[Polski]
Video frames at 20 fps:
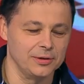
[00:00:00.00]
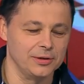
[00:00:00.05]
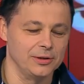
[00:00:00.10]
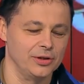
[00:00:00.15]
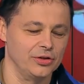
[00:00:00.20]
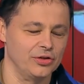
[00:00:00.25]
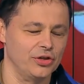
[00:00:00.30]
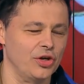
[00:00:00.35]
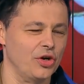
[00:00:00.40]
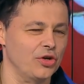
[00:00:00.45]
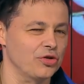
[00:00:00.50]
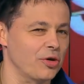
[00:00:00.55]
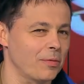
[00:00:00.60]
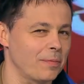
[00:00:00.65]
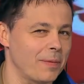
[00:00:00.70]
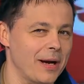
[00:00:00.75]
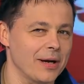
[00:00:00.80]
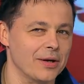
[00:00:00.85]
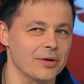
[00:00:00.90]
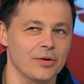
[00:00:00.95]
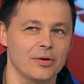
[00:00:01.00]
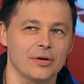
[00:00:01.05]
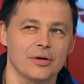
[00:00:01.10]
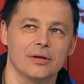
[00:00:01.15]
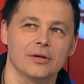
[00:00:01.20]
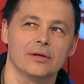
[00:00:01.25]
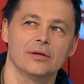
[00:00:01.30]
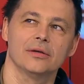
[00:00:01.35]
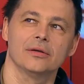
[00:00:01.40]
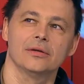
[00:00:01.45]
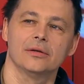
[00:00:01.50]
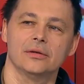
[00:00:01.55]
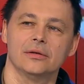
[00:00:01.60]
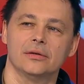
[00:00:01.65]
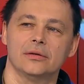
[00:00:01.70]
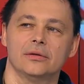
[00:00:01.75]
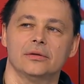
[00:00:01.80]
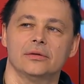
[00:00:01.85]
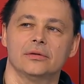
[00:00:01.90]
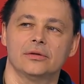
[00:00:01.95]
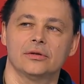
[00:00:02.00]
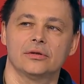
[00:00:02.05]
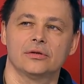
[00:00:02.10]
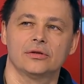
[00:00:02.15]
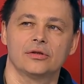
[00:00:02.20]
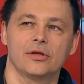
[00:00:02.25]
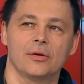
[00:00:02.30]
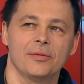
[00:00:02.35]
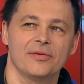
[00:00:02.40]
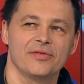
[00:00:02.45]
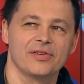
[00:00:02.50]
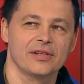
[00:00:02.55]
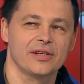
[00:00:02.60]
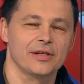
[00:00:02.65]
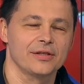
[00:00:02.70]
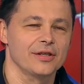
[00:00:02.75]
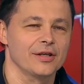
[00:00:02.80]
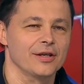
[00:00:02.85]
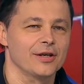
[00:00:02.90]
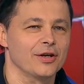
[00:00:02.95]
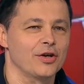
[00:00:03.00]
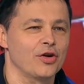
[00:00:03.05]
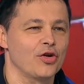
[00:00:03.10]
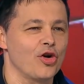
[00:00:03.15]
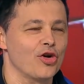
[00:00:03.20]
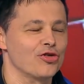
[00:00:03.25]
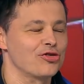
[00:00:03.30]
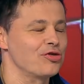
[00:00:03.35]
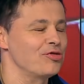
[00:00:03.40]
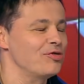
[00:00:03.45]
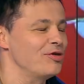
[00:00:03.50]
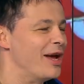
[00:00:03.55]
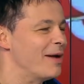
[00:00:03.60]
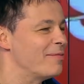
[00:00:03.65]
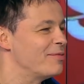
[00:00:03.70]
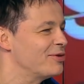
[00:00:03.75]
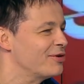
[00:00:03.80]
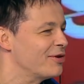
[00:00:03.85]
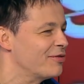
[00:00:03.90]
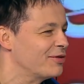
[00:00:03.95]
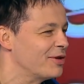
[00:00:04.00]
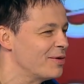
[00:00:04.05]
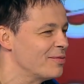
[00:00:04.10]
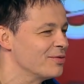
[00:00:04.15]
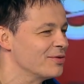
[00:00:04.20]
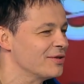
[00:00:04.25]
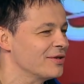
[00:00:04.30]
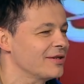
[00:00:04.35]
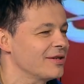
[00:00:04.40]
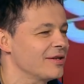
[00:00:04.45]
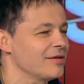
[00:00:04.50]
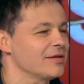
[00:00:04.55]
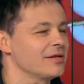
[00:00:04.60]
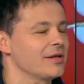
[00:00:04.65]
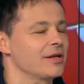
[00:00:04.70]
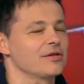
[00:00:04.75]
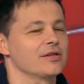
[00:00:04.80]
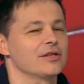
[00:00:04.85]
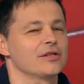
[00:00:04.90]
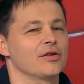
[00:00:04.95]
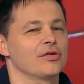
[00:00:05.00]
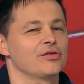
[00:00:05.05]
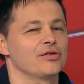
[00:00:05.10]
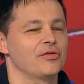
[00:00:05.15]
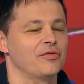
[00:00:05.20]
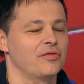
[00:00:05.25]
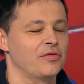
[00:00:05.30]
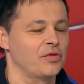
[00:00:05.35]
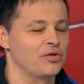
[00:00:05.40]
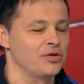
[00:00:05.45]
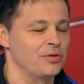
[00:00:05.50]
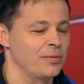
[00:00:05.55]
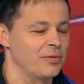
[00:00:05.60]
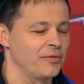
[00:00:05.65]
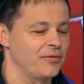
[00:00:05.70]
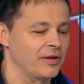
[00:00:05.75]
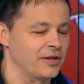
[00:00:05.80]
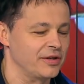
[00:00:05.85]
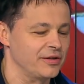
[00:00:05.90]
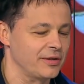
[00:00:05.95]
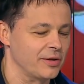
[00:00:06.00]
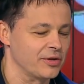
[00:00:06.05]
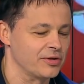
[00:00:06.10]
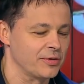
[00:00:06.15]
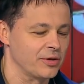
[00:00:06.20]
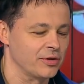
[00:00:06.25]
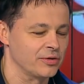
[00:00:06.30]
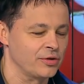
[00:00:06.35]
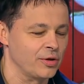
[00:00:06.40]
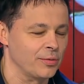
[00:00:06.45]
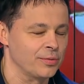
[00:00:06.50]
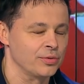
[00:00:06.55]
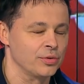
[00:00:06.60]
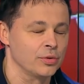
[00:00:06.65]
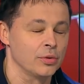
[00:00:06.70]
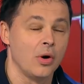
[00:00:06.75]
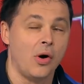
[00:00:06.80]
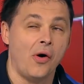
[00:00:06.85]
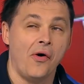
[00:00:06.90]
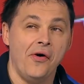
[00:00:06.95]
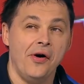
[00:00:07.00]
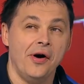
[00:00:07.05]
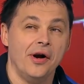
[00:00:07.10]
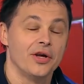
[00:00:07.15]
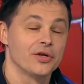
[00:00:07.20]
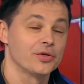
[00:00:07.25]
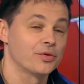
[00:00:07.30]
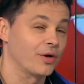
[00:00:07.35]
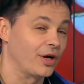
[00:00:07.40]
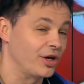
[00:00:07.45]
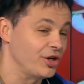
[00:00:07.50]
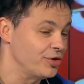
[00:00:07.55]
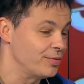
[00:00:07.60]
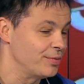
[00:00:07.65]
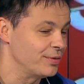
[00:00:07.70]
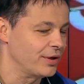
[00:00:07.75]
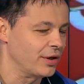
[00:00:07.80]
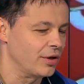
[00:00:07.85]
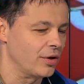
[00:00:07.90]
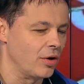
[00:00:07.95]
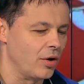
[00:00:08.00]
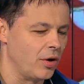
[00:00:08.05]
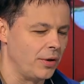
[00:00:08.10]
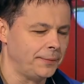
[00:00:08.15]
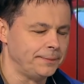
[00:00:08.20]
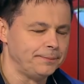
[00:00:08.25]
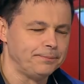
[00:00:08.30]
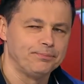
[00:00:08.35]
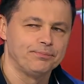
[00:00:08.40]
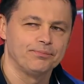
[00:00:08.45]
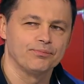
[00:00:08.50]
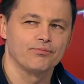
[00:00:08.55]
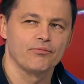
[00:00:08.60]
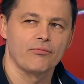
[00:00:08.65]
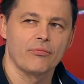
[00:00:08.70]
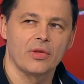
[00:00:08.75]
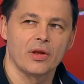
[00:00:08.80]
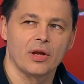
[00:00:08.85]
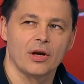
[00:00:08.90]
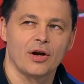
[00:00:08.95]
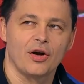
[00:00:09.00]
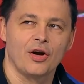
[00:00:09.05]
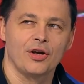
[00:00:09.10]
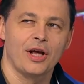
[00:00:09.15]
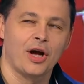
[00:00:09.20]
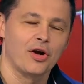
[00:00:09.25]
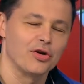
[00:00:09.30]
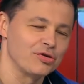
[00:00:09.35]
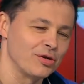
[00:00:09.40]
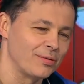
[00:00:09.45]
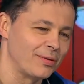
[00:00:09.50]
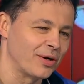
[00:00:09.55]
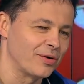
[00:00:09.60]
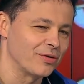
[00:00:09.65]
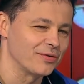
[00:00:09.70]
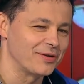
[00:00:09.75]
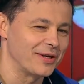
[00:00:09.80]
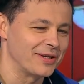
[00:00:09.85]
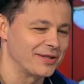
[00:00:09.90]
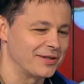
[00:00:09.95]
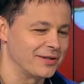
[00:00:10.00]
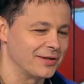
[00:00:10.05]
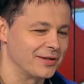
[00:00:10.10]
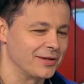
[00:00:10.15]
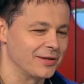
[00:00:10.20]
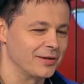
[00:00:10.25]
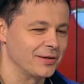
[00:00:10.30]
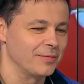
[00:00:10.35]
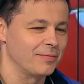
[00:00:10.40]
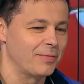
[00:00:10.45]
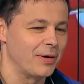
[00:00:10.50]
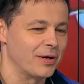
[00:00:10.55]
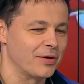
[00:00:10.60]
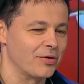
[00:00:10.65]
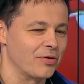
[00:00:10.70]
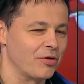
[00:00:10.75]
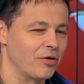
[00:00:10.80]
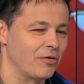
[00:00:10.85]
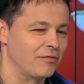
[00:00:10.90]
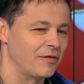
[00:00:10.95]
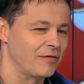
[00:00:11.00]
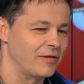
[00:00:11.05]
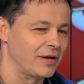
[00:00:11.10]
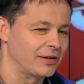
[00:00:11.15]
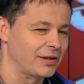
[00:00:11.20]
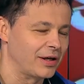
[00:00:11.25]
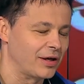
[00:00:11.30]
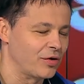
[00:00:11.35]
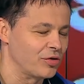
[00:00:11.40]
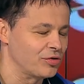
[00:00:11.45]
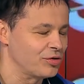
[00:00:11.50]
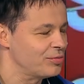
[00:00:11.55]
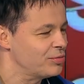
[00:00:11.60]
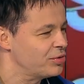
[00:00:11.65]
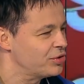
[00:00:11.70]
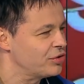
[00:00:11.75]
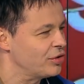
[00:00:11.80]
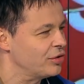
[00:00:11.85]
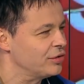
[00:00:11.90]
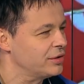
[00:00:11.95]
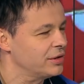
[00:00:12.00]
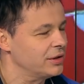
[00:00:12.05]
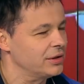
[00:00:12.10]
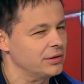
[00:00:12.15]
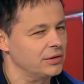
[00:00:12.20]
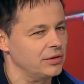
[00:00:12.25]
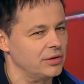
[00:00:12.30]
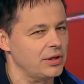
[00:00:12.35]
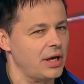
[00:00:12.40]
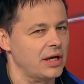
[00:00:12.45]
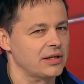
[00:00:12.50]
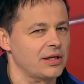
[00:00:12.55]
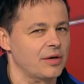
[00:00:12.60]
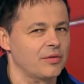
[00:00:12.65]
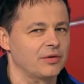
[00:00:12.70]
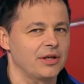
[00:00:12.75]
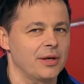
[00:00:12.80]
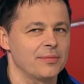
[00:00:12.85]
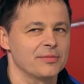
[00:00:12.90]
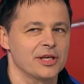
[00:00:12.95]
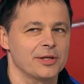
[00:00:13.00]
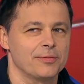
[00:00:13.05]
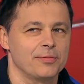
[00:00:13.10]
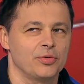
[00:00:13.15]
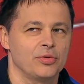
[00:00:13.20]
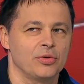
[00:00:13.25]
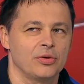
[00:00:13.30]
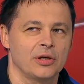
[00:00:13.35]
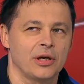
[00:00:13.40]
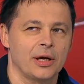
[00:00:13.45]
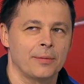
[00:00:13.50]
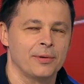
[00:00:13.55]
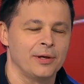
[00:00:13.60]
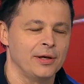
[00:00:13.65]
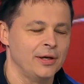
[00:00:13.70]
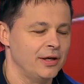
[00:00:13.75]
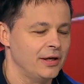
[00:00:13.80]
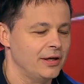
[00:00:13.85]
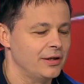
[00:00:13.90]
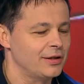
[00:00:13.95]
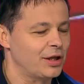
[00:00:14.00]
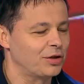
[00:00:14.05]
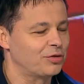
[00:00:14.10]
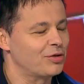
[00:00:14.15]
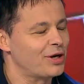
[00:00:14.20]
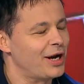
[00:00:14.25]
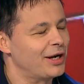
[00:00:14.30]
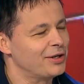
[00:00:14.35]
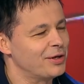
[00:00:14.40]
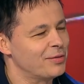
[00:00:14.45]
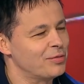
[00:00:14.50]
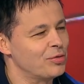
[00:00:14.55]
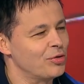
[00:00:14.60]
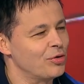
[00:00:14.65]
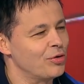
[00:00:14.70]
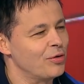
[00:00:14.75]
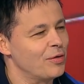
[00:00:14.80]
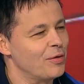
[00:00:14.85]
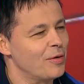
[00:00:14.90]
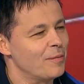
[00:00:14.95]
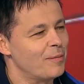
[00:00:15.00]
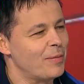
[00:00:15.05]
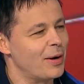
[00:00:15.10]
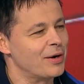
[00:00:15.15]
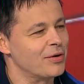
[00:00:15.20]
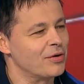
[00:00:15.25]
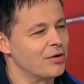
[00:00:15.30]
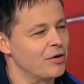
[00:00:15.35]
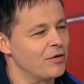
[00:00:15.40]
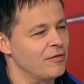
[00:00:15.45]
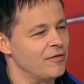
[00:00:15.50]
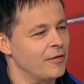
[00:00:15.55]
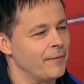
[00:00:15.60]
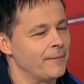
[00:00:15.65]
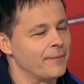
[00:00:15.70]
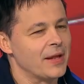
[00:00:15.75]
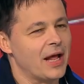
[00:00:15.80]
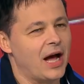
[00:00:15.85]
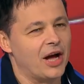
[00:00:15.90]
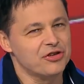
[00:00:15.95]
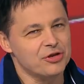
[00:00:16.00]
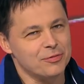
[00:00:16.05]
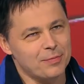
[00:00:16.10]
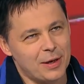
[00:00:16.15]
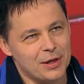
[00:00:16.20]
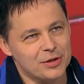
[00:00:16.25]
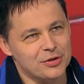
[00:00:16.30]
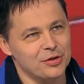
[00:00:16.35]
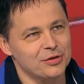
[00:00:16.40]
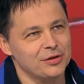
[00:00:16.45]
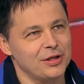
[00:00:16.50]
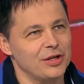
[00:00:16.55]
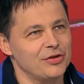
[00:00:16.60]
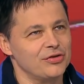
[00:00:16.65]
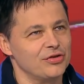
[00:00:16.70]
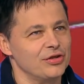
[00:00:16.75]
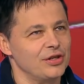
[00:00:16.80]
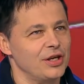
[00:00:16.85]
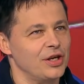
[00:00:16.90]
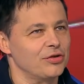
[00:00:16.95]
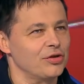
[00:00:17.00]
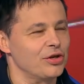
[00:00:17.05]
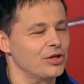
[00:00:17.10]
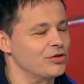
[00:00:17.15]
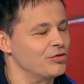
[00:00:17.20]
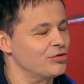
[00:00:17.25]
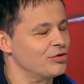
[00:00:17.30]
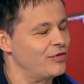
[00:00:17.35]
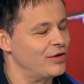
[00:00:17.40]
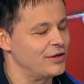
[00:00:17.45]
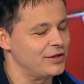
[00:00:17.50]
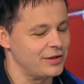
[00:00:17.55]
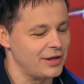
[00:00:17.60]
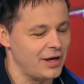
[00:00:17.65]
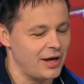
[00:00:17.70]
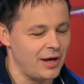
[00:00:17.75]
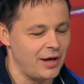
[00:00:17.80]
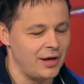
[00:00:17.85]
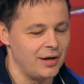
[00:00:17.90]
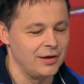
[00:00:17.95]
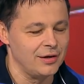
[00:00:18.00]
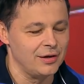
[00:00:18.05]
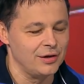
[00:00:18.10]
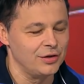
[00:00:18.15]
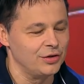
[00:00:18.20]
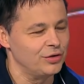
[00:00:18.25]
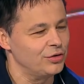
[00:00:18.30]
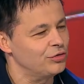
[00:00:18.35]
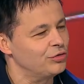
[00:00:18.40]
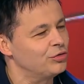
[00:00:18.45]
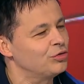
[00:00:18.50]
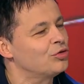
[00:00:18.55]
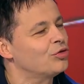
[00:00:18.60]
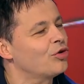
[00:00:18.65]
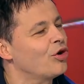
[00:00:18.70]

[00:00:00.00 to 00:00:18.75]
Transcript: jeżeli chodzi o punk rock, yy to my w zasadzie korzeniujemy się w tej mm. muzyce, to znaczy stąd się wywodzimy w jakiś tam sto stopniu. Słuchaliśmy tego, mm, ja chodziłem na koncerty punk rockowe w latach 80., no jak zakładałem zespół, to no jakby naturalnie było punk rockowo. A czy punk not dead, czy nie, to jest już kwestia e, no tak, no